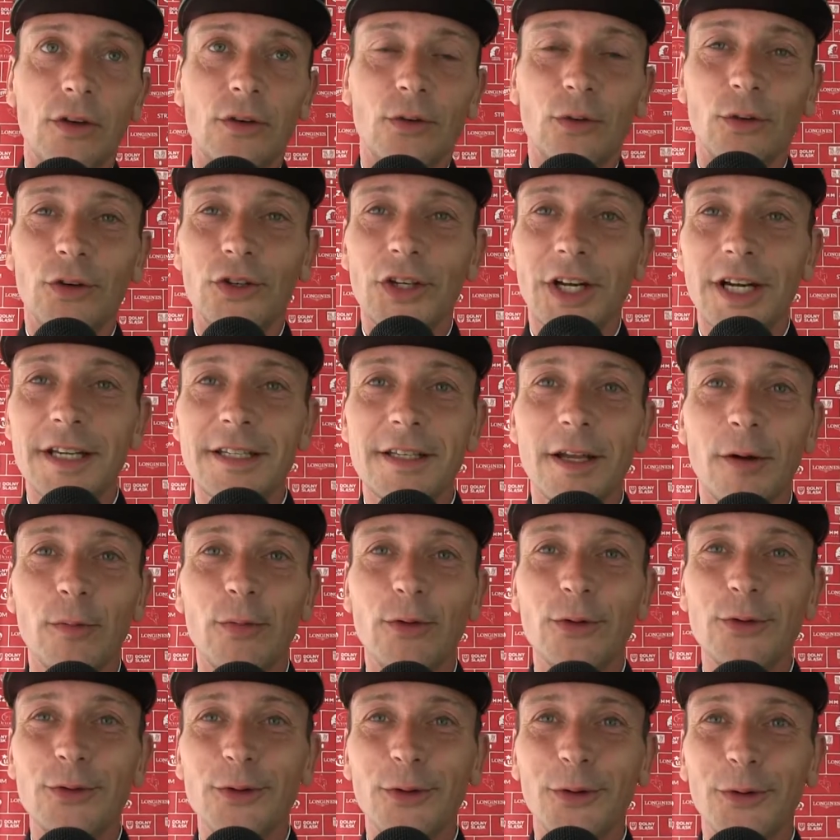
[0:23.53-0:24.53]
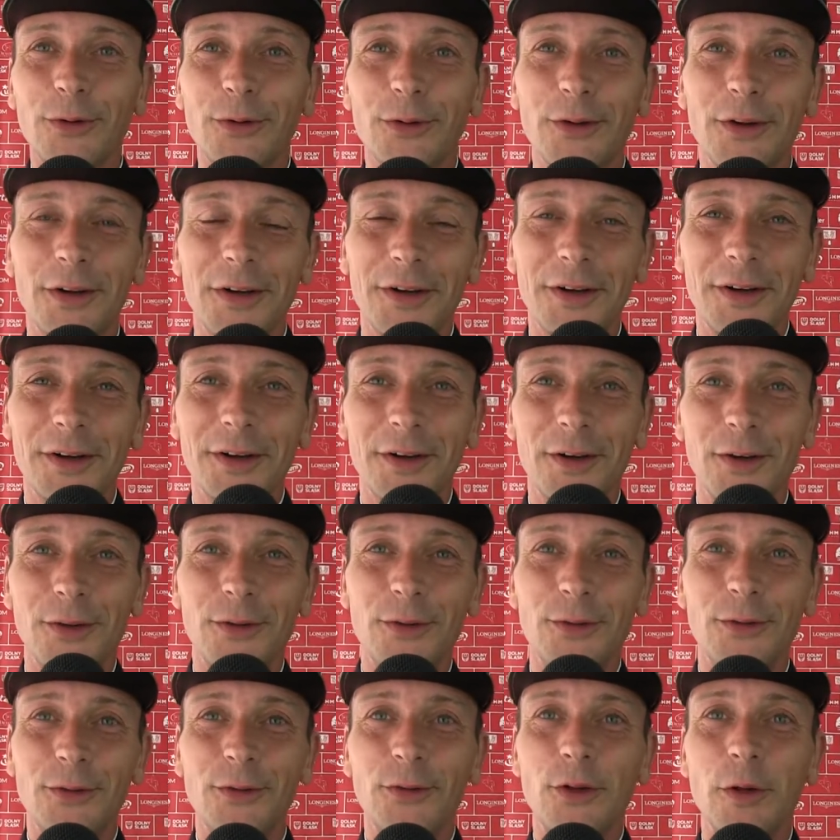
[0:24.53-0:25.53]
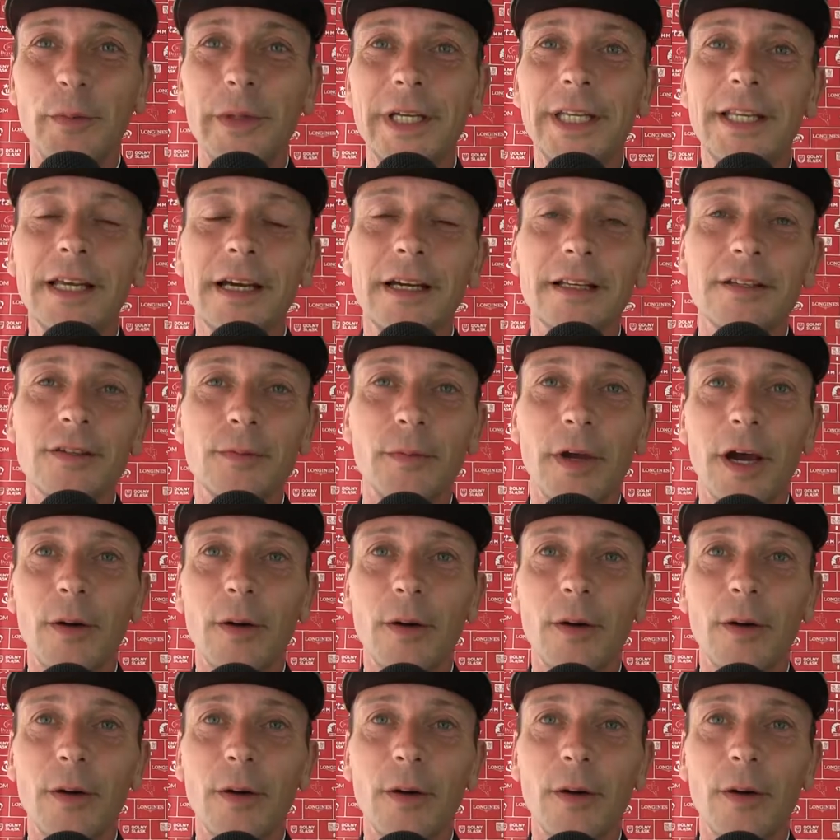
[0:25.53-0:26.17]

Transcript: Donc, je reste un peu sur une, demi-teinte.